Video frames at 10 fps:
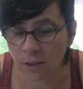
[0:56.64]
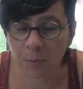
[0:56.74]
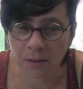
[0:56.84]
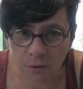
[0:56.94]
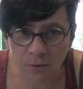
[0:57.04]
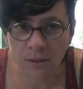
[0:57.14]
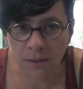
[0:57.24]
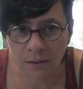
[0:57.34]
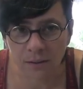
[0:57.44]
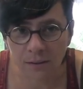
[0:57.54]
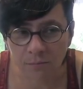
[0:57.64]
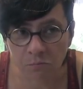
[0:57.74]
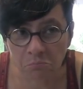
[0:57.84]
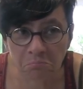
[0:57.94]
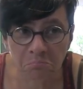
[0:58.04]
présentent des,
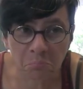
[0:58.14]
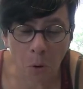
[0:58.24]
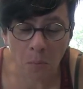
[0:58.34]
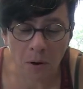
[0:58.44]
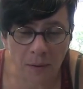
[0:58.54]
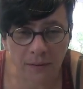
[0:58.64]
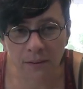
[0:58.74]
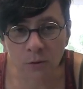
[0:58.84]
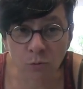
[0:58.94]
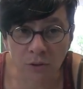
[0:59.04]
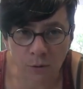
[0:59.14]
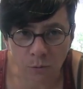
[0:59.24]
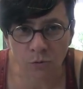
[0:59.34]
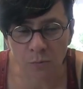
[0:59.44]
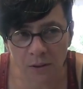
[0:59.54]
problématiques ou des
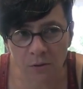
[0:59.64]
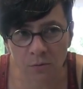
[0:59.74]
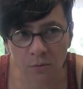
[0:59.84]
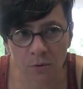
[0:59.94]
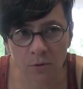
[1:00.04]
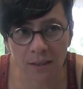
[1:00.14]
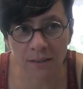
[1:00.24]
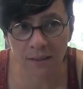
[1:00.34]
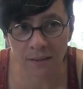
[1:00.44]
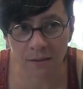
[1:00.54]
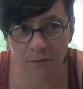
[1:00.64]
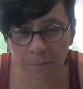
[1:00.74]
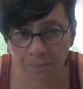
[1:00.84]
consommations addictives